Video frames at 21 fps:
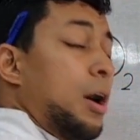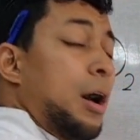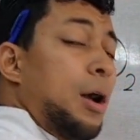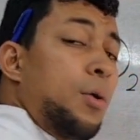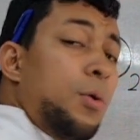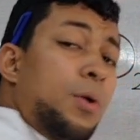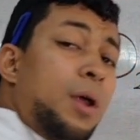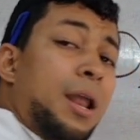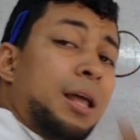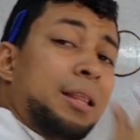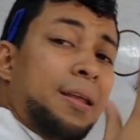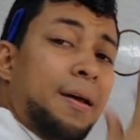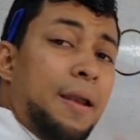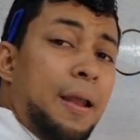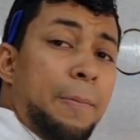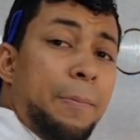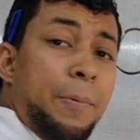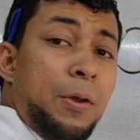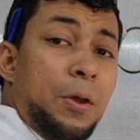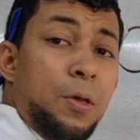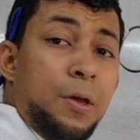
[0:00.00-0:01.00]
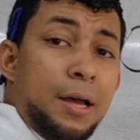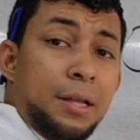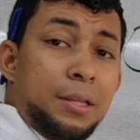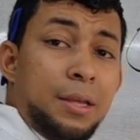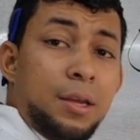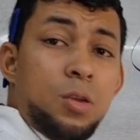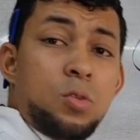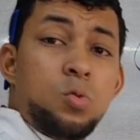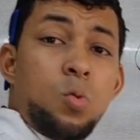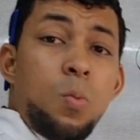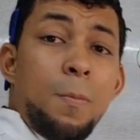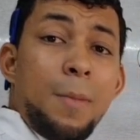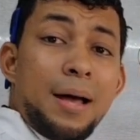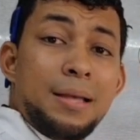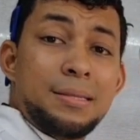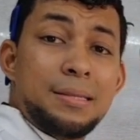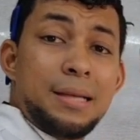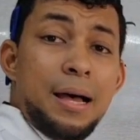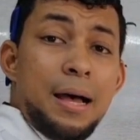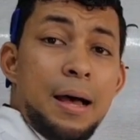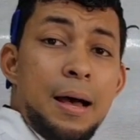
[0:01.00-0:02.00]
cada uno en la tabla periódica tiene su
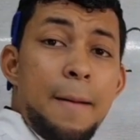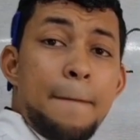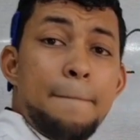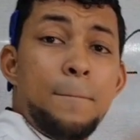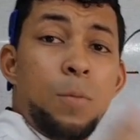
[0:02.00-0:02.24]
masa